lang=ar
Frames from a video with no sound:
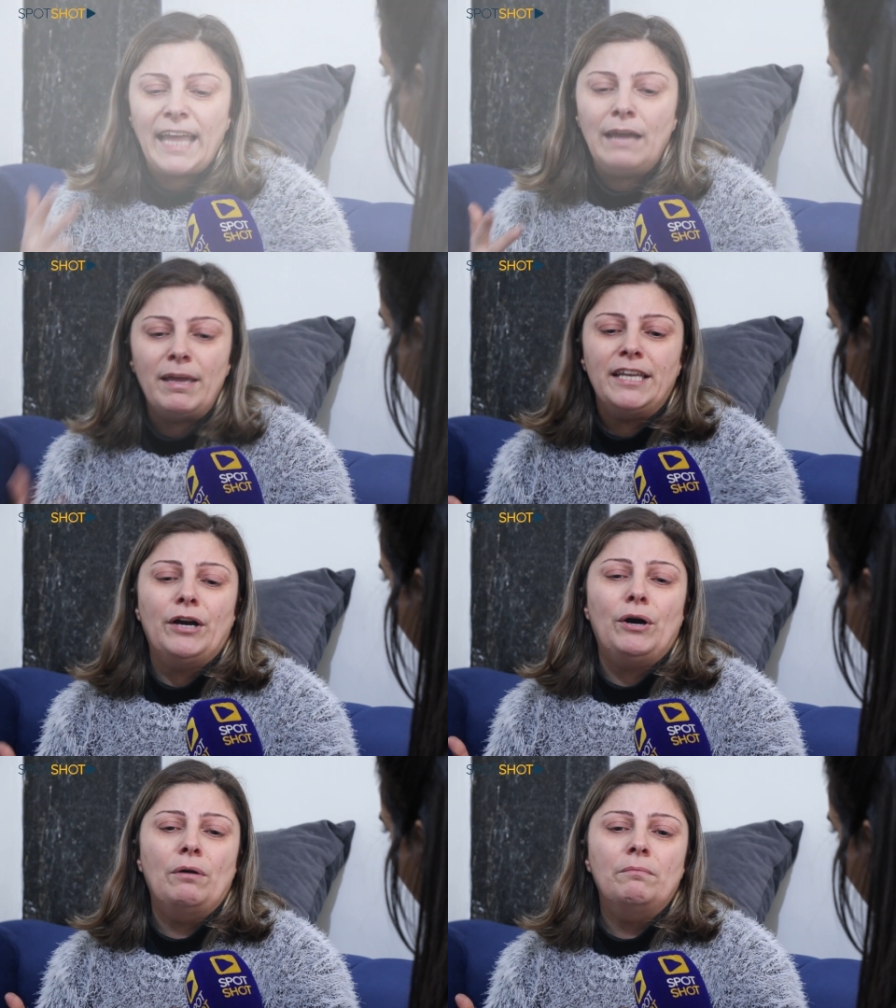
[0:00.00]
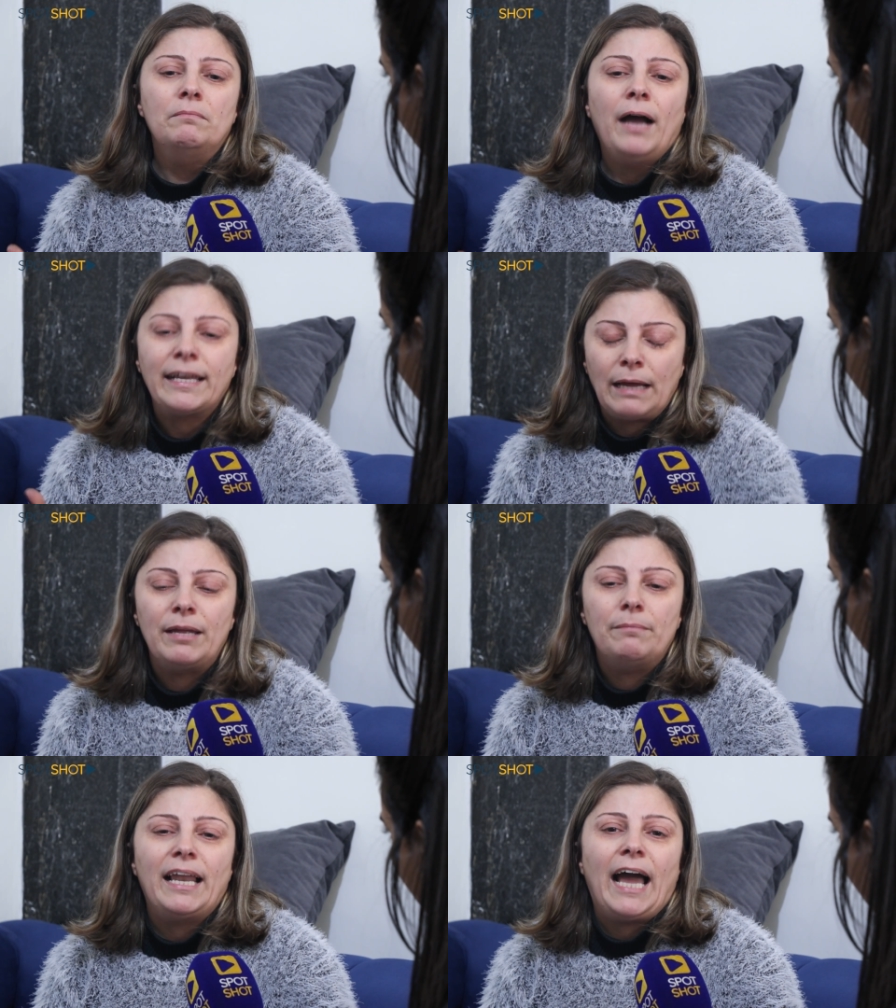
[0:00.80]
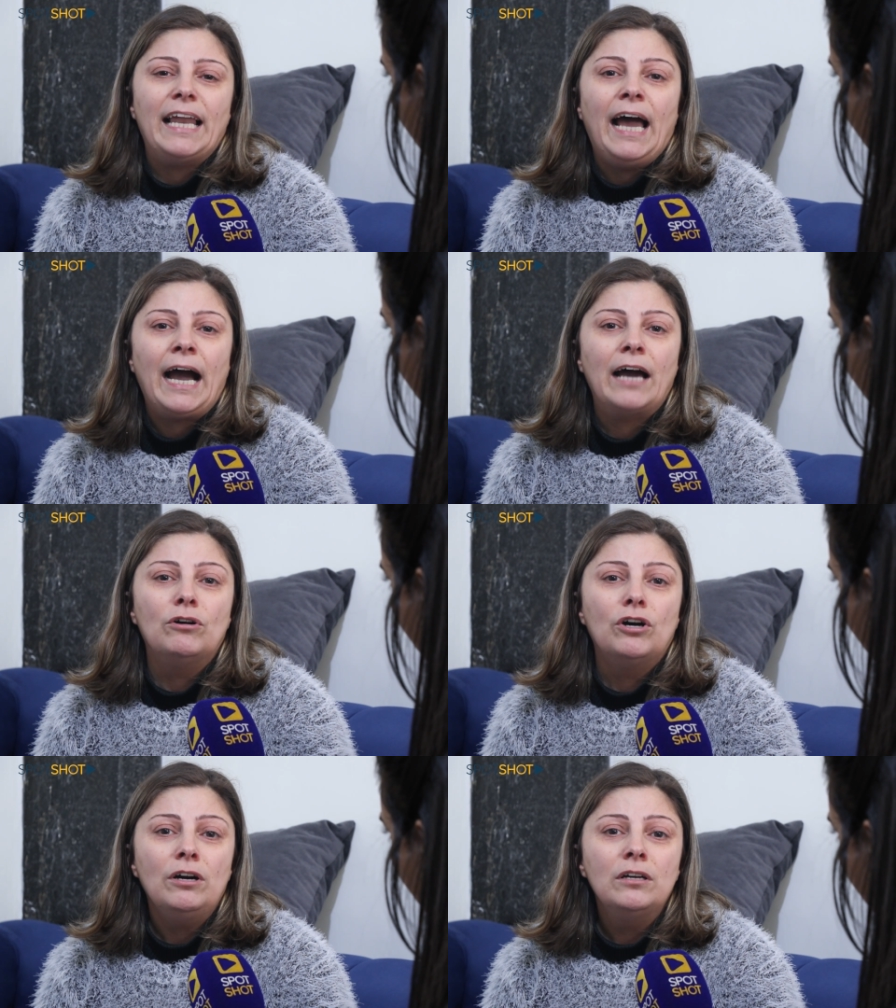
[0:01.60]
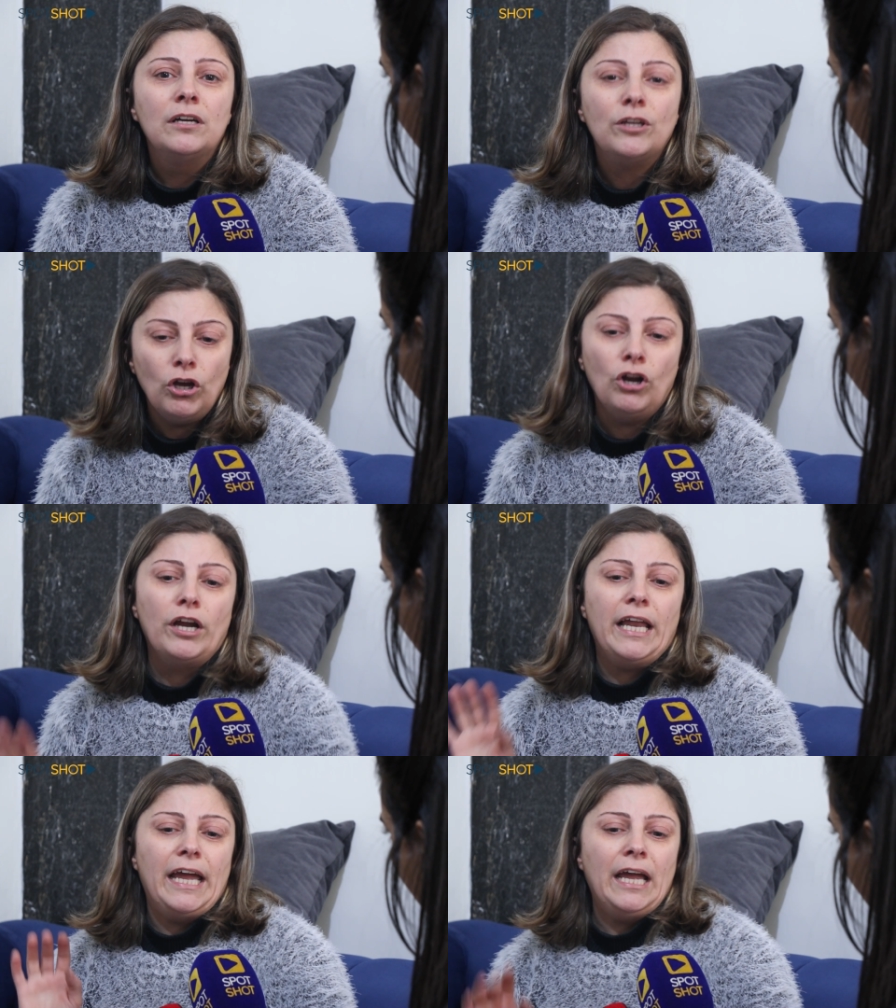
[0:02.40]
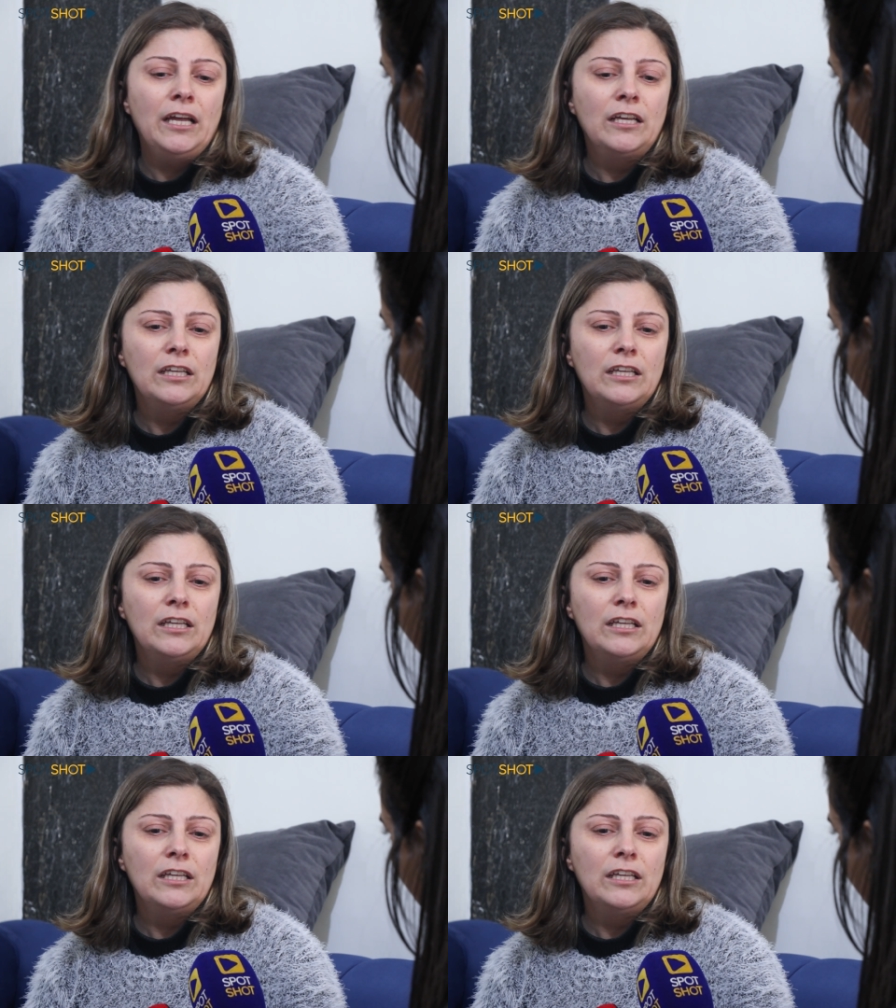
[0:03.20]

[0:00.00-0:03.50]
تامن يوم حدا بيقبلها على حاله يقولوا لي